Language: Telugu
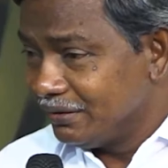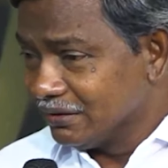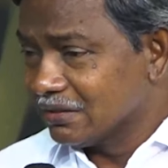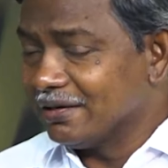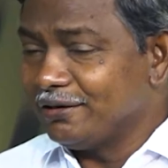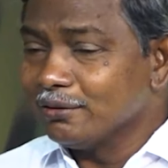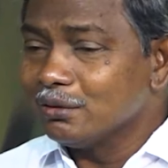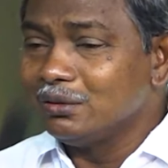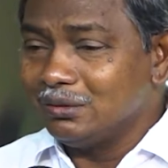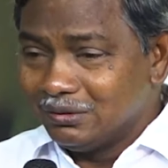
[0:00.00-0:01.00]

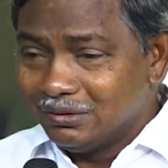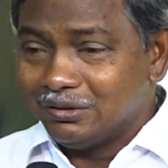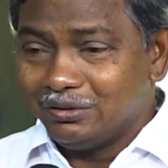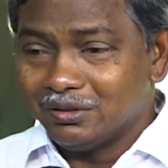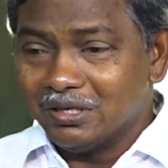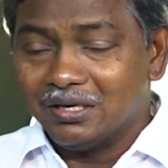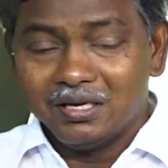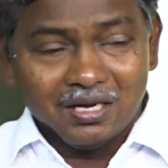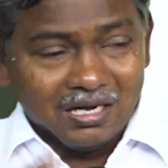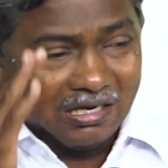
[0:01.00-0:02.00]
ఇస్కరియదు కదా
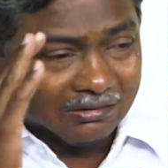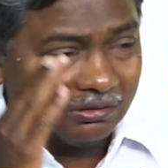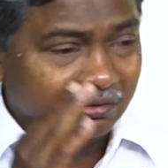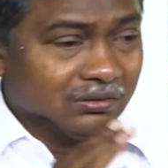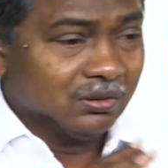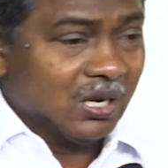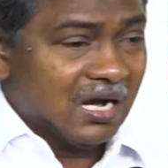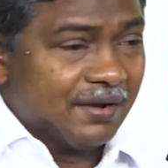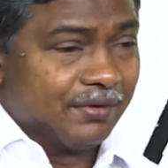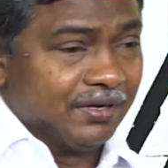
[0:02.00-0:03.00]
ఆ అత్తరు
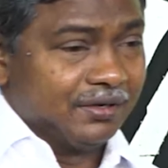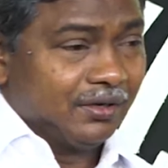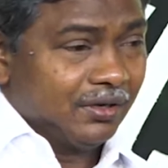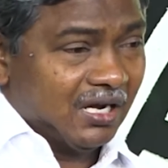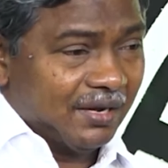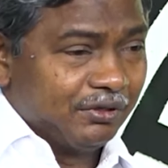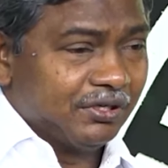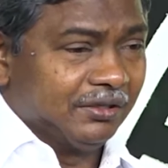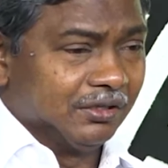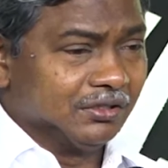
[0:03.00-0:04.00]
ఆమె
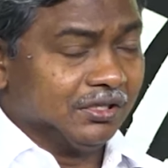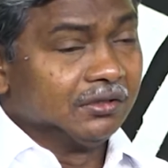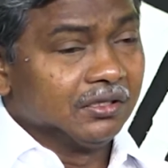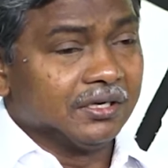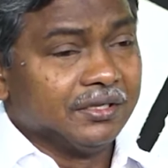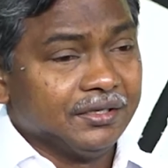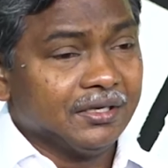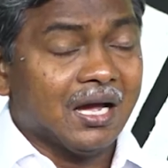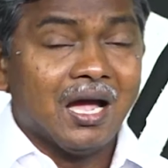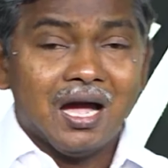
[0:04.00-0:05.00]
అభిషేకించింది ఎందుకని
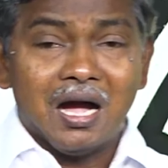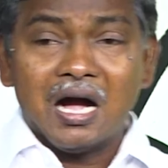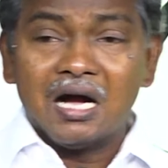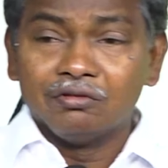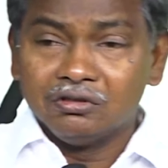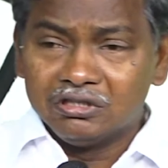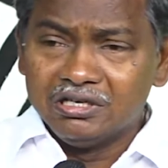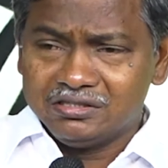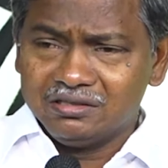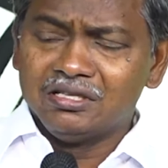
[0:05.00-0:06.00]
ఆమెకు
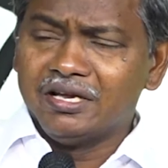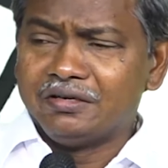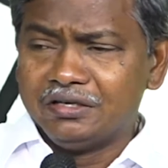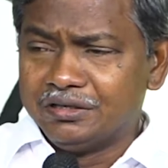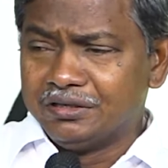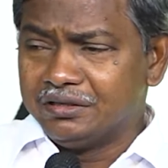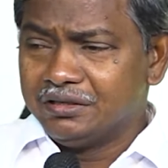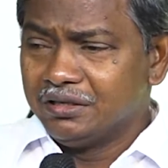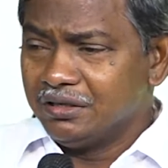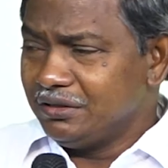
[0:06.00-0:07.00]
తెలిసింది ఏంటి
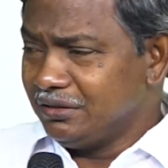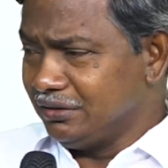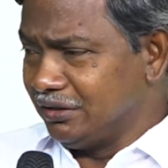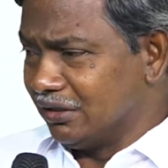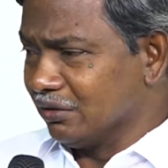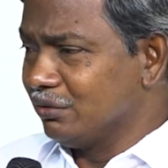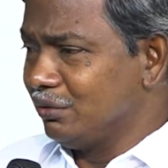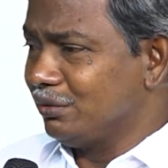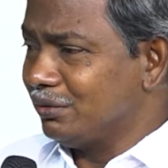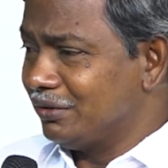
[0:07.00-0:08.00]
ఈయనకు
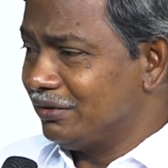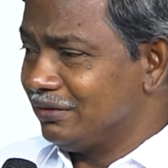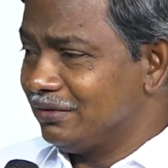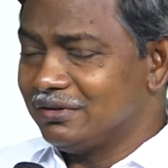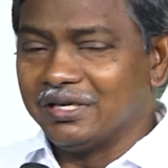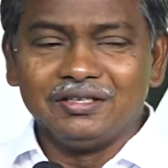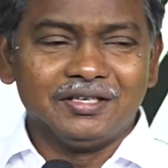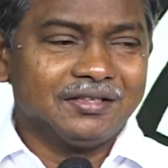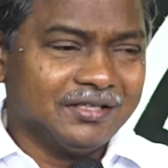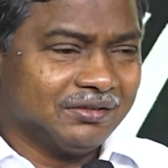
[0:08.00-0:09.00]

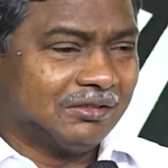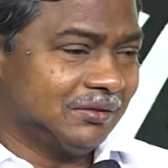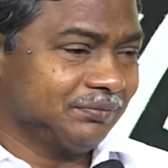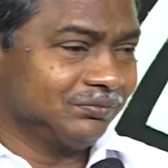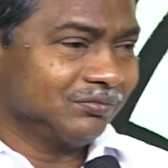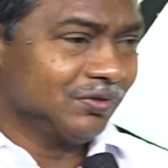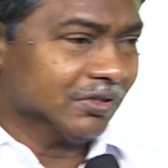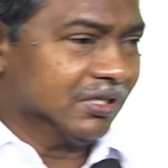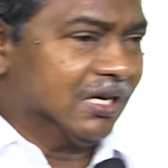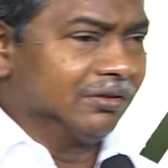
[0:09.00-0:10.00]
తెలియంది ఏంటి
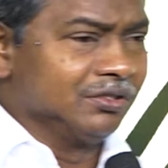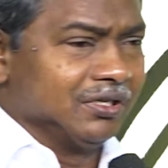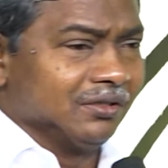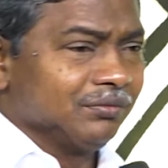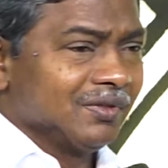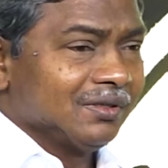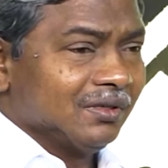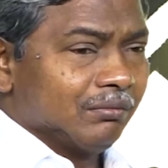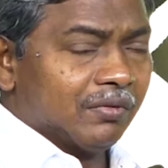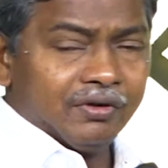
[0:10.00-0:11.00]
ఒకసారి ఆలోచన చేయండి మా